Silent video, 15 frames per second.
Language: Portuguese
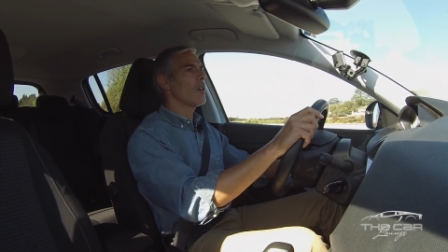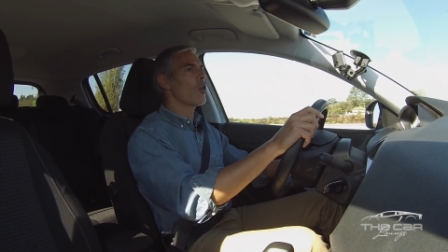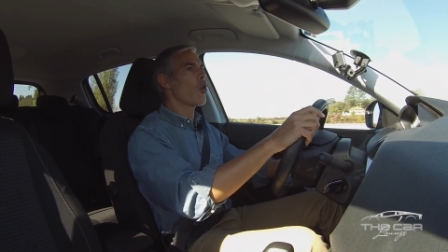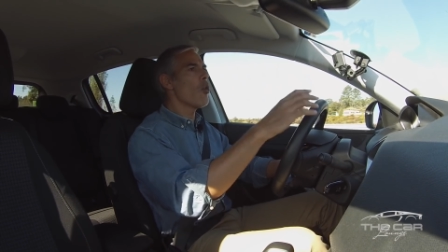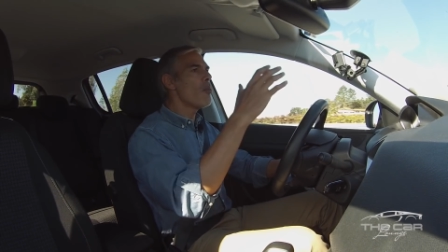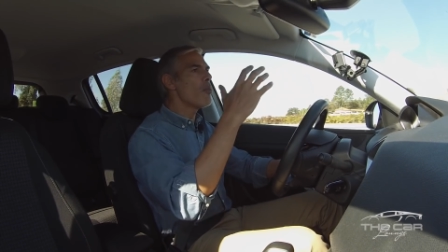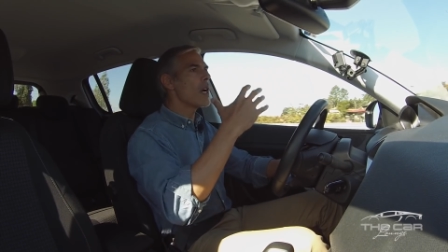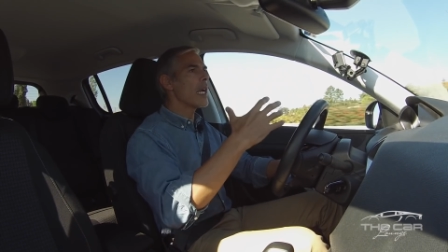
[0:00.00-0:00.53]

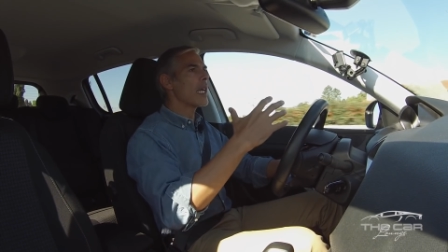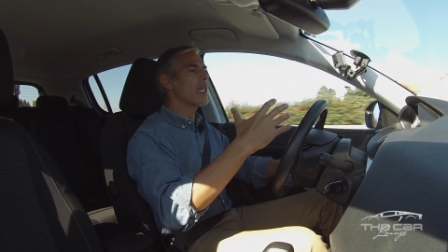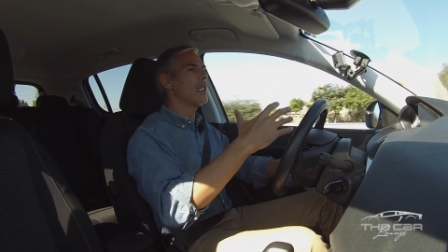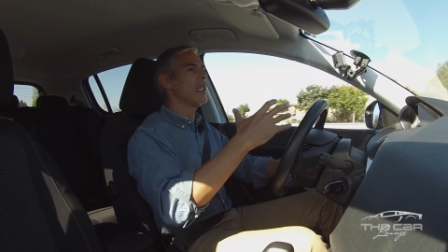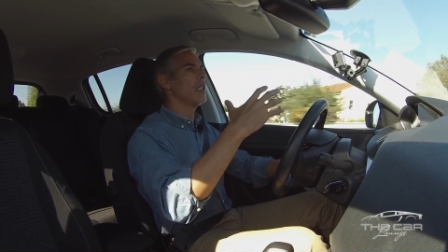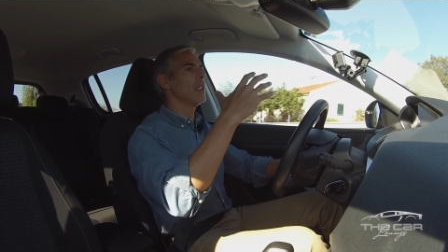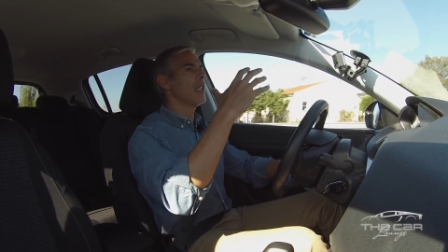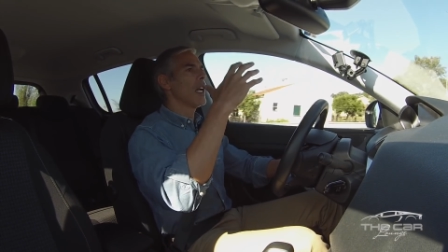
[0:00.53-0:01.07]
como é
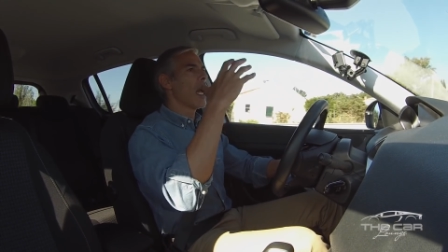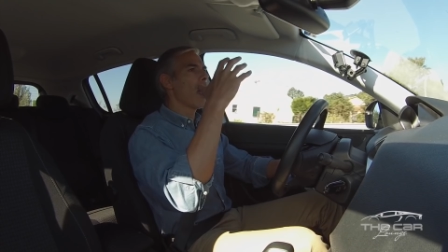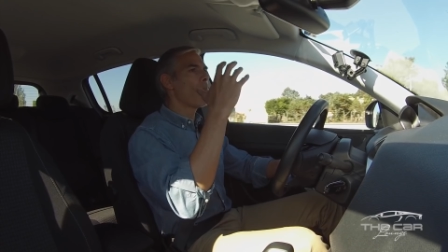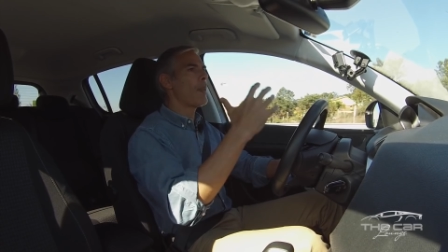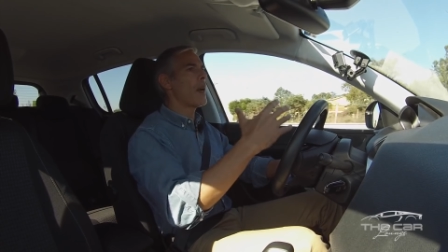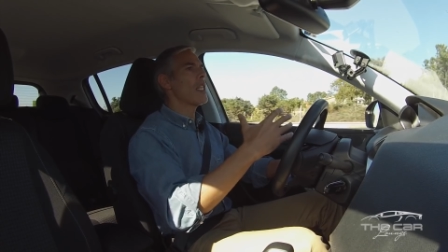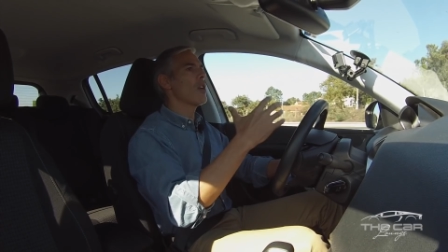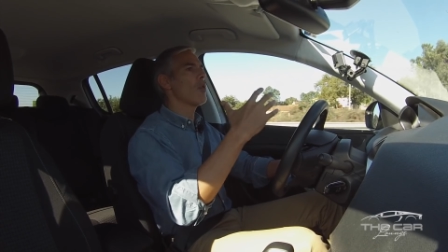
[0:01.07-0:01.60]
que
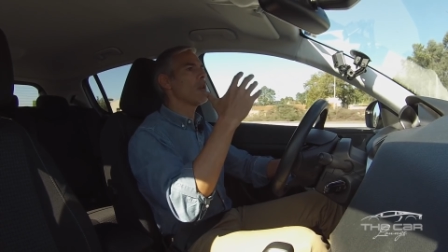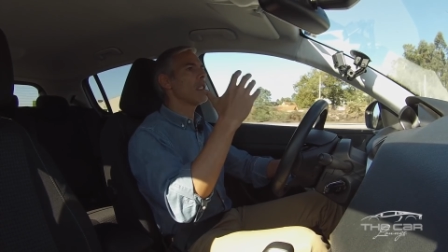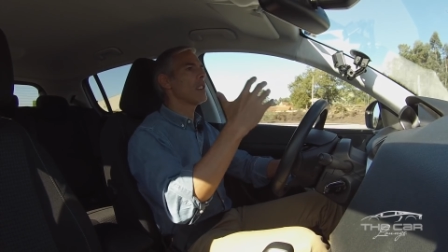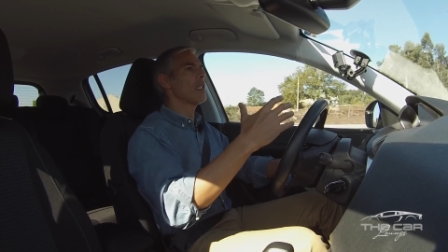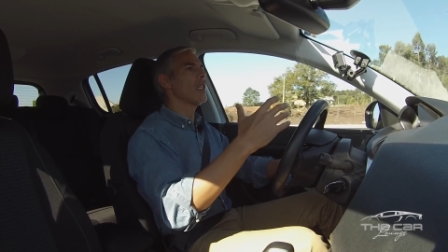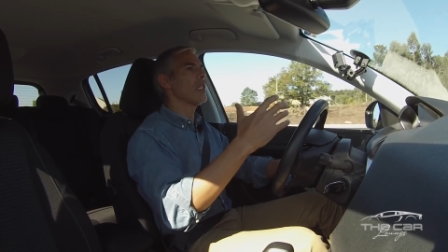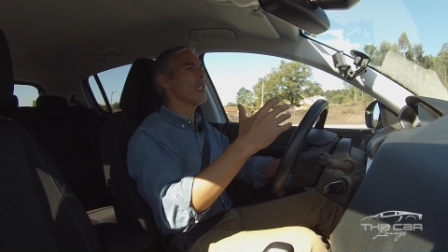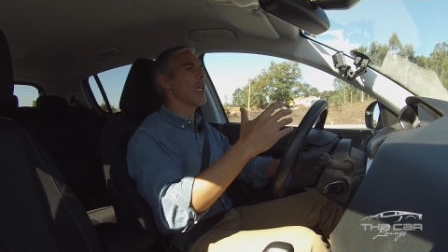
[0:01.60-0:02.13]
apanham um
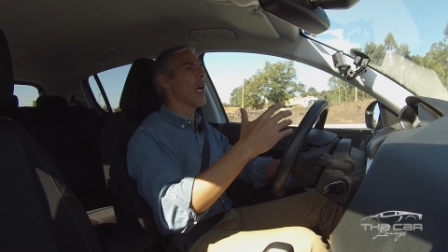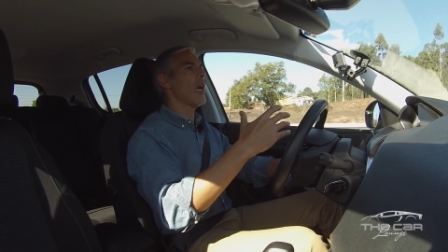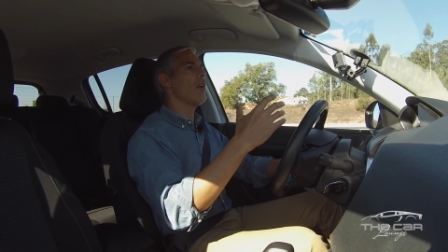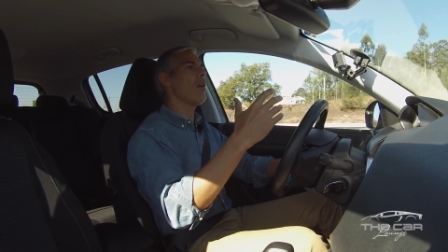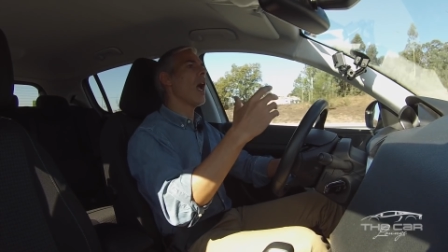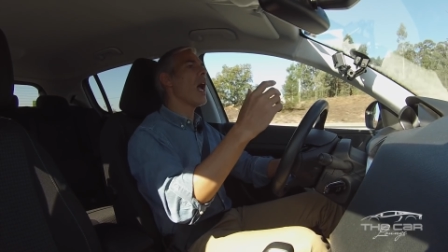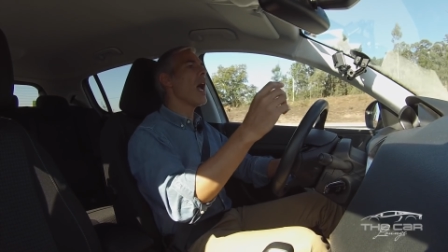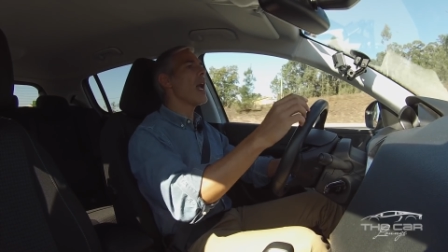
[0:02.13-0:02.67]

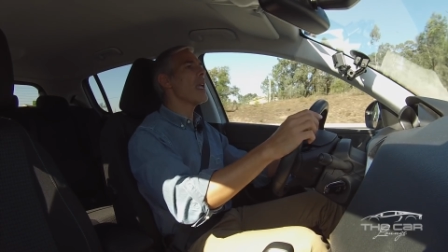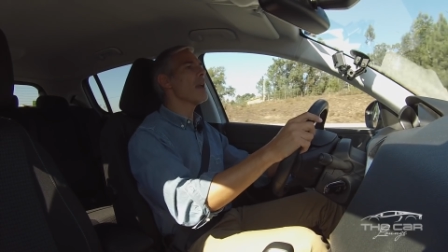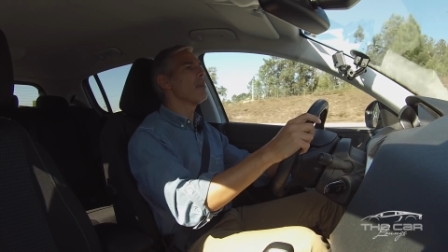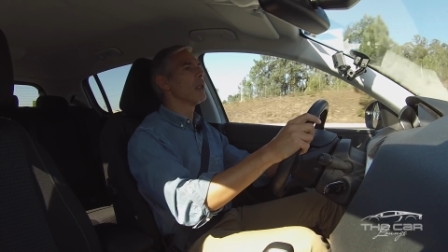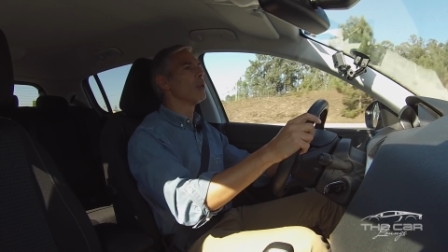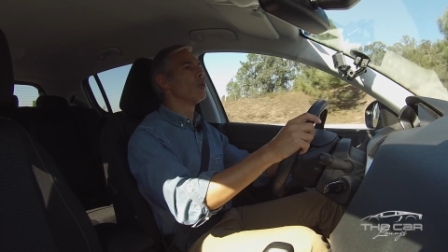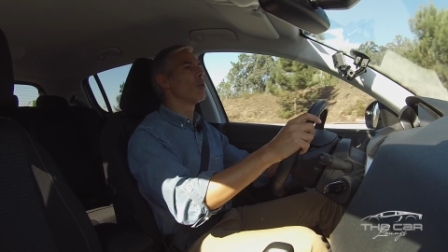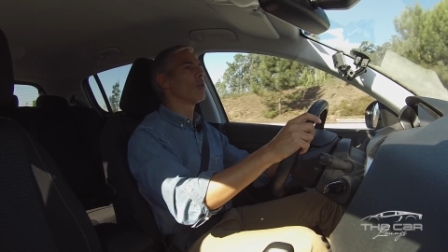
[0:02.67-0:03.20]
incendiário? Ah, é
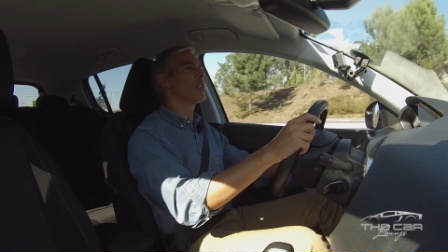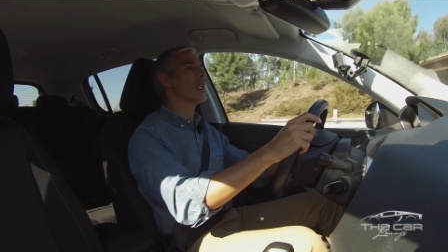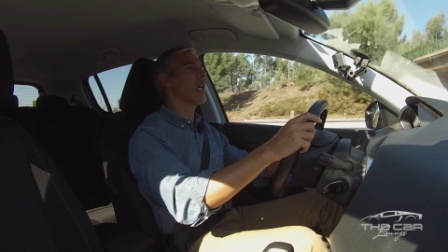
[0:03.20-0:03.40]
maluco e